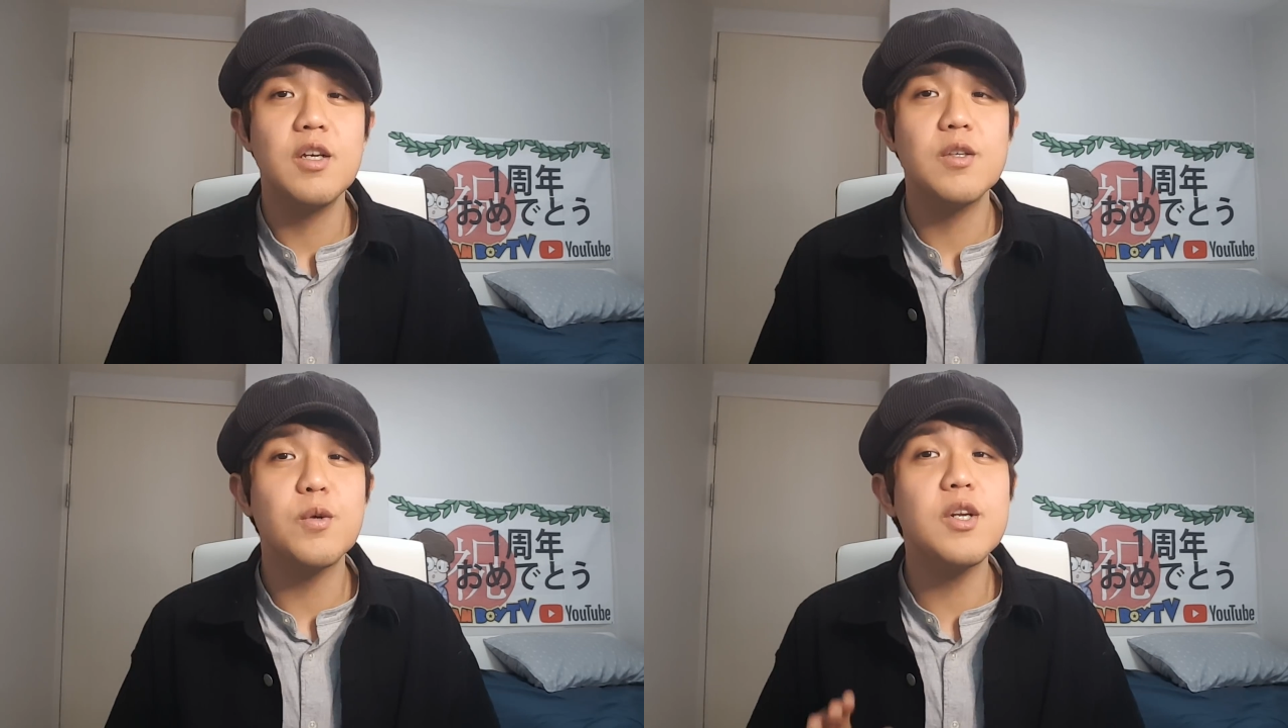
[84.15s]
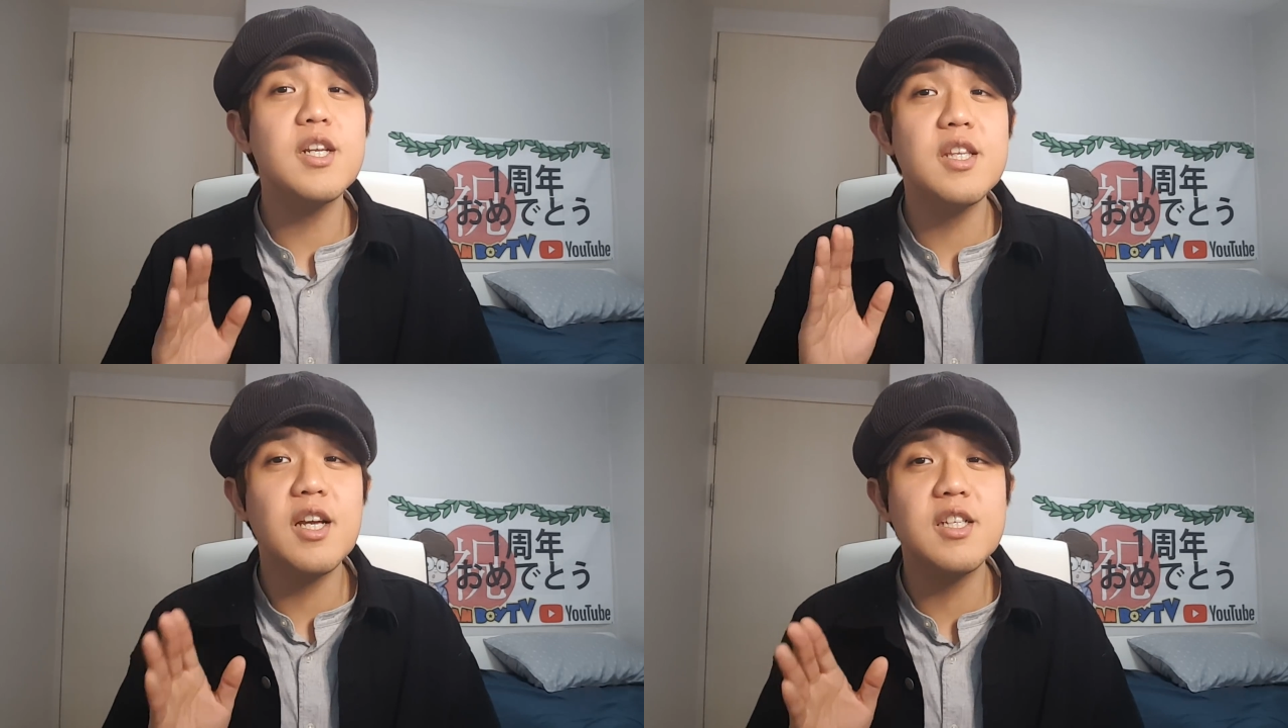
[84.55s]
それ
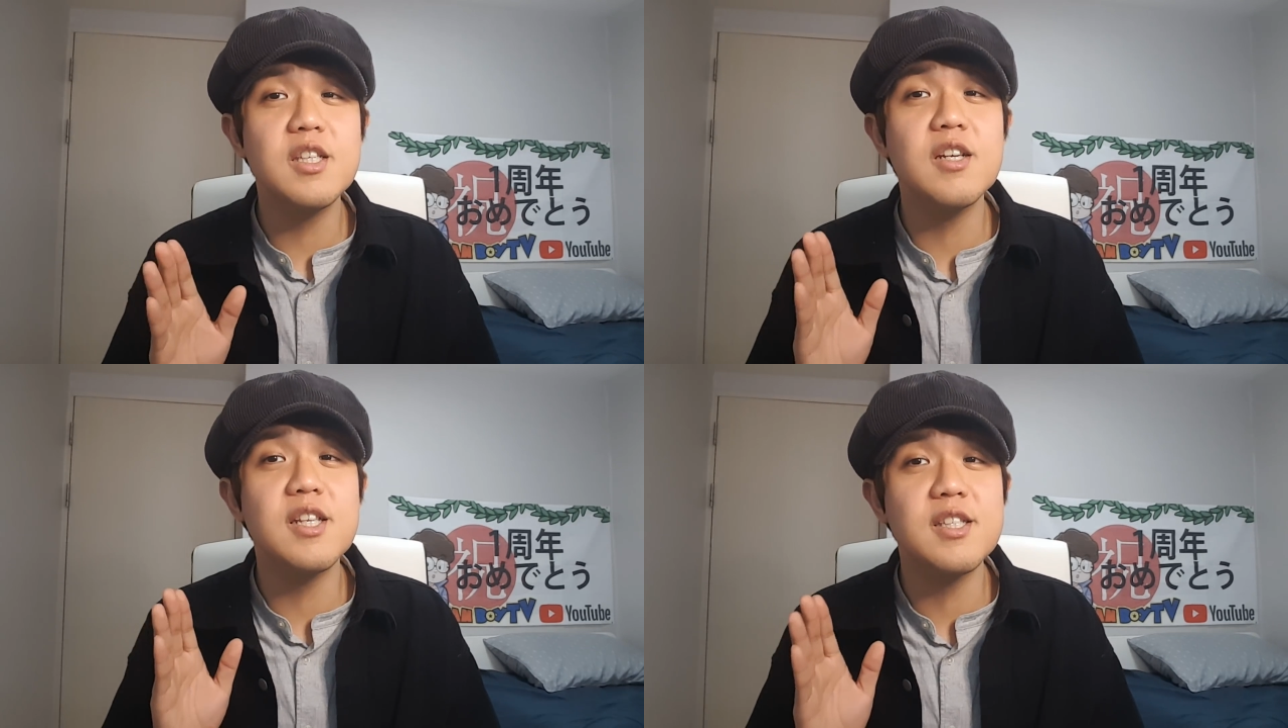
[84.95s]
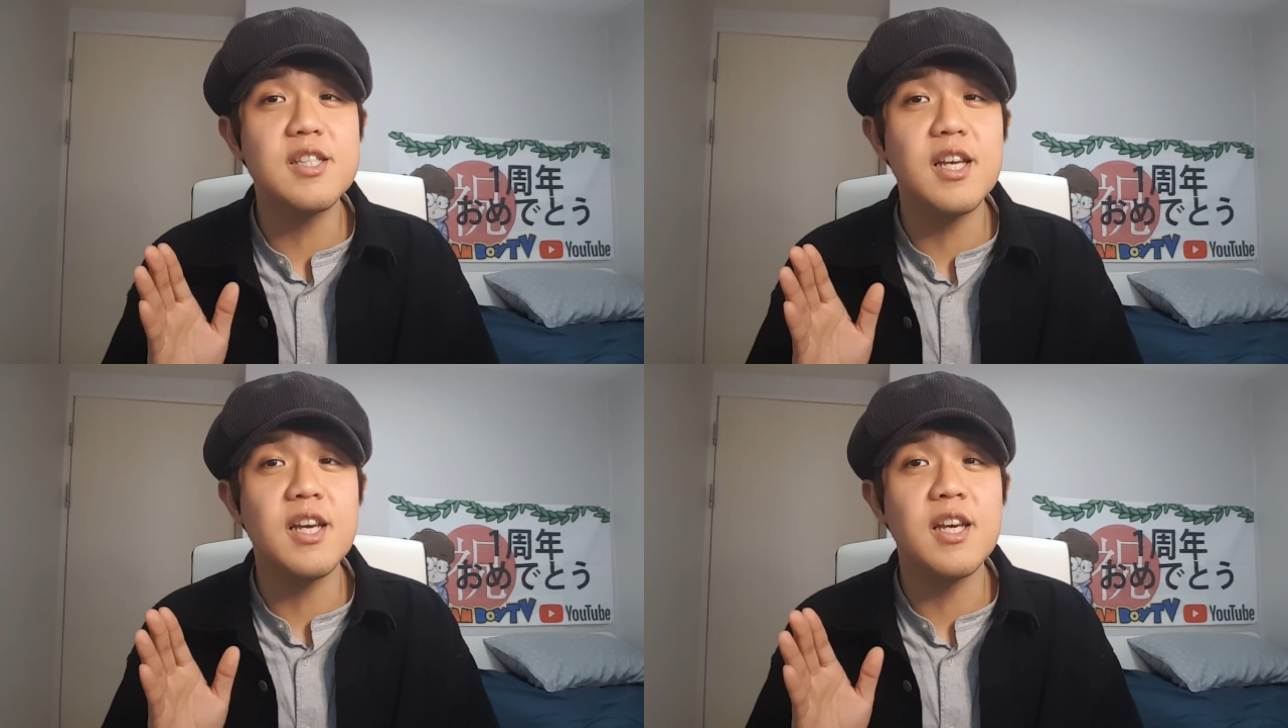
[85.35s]
に対してはです
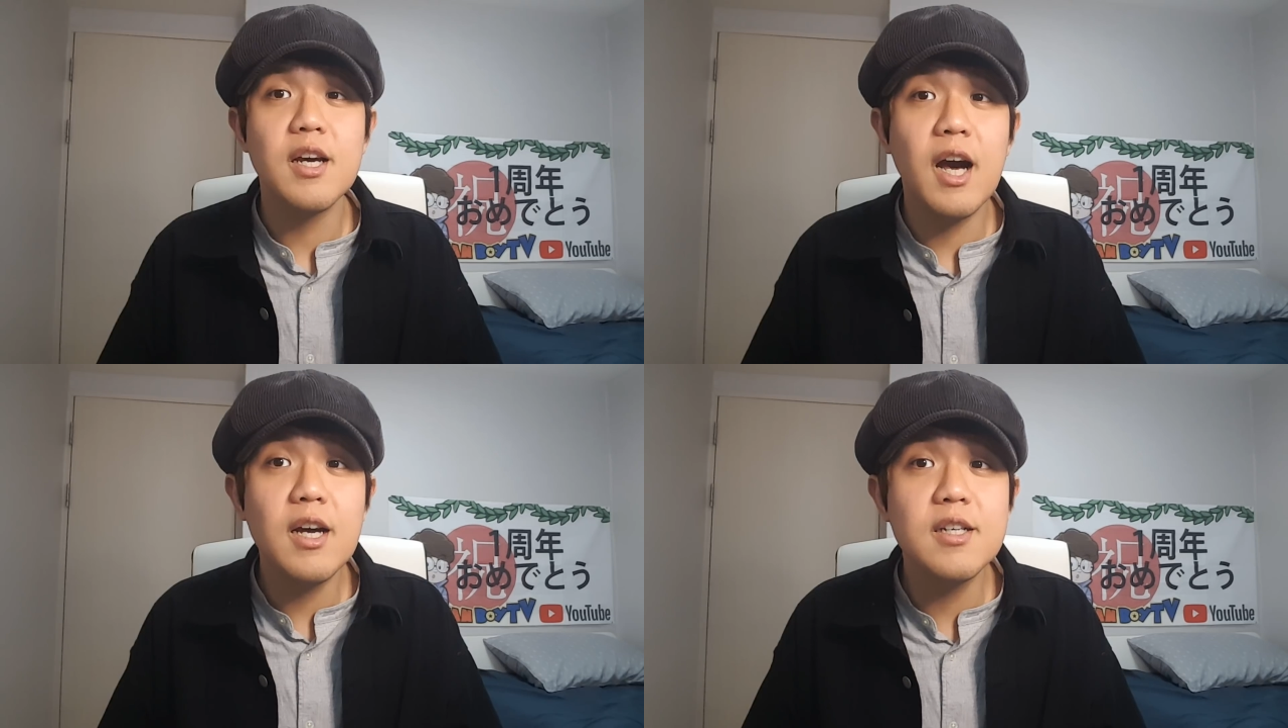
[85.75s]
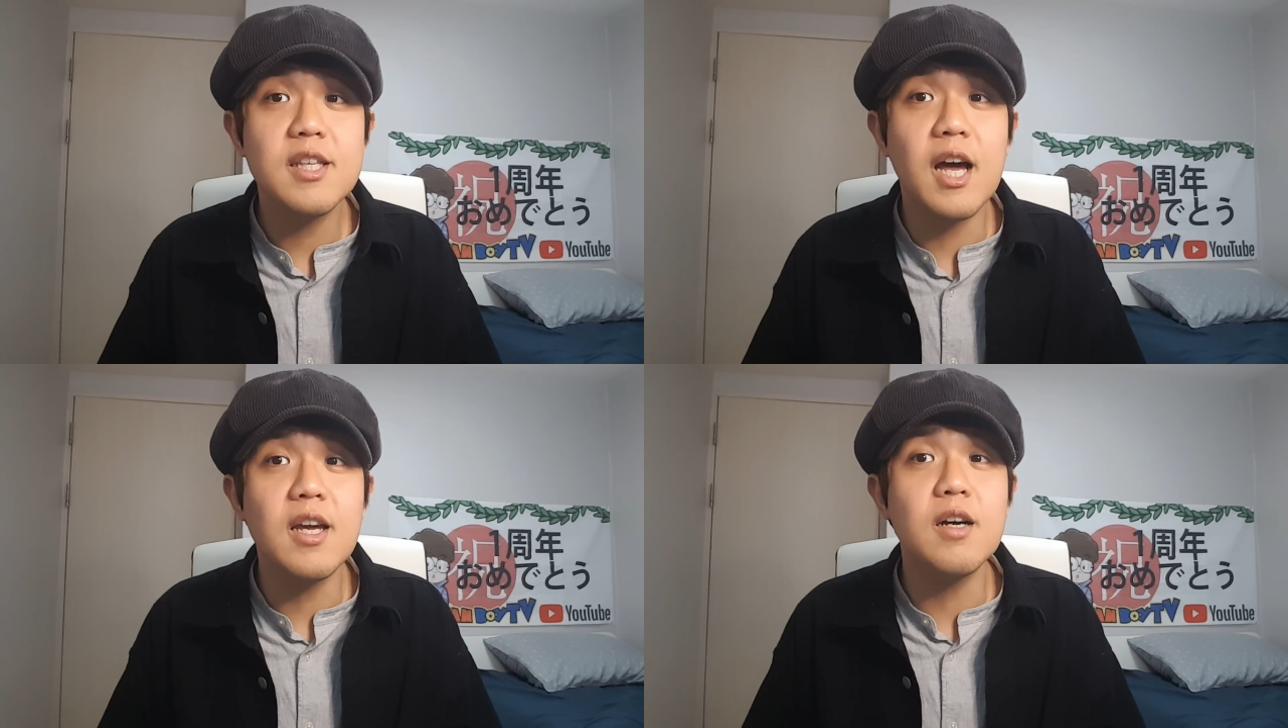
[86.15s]
ね、各
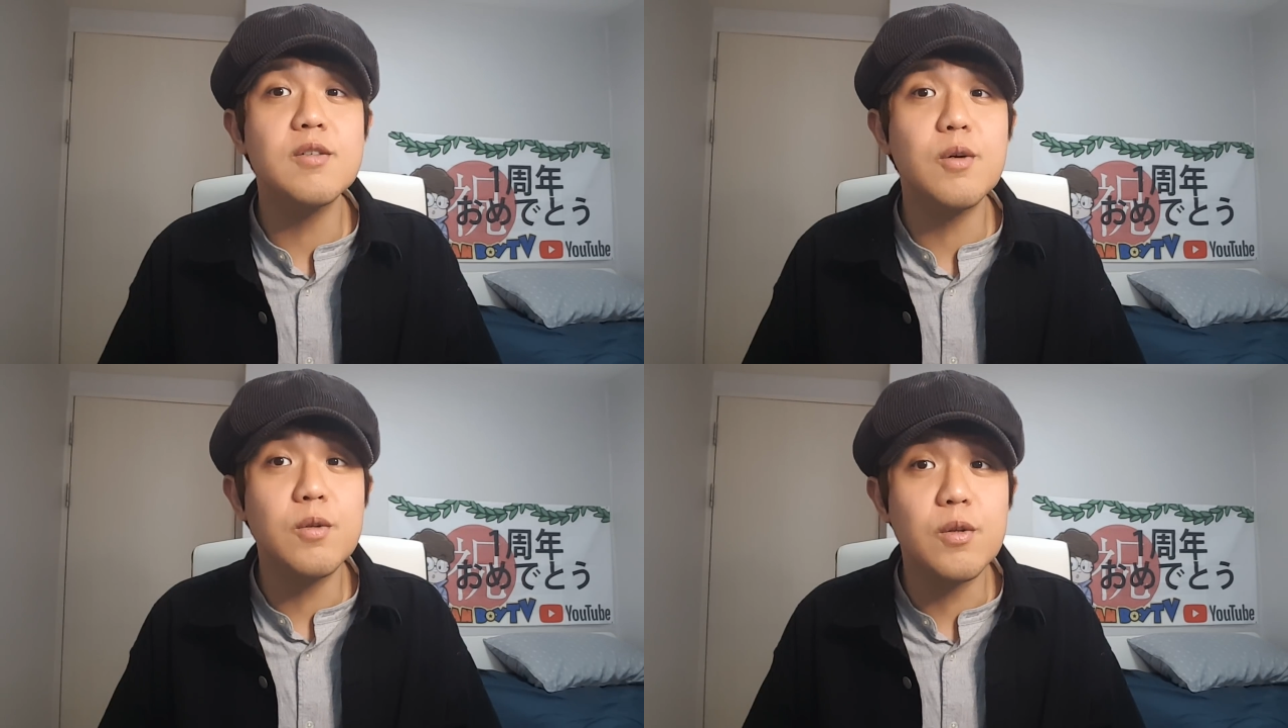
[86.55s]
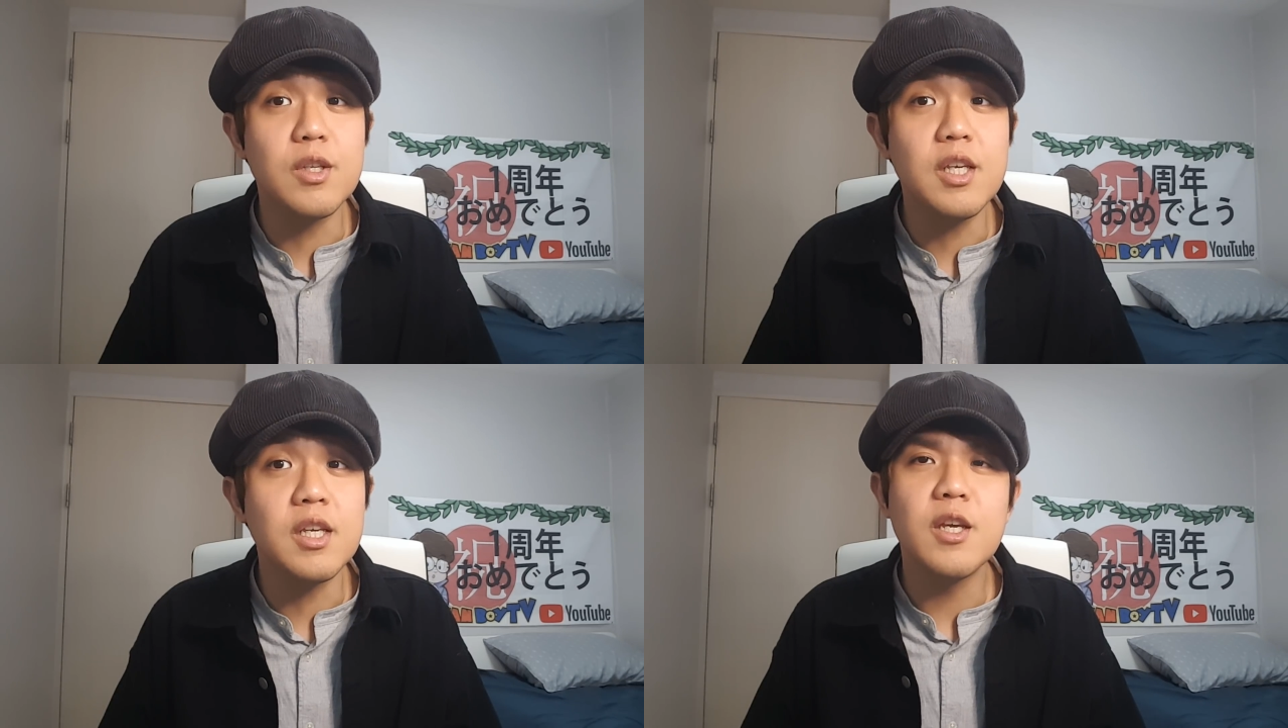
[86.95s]
大学ごとに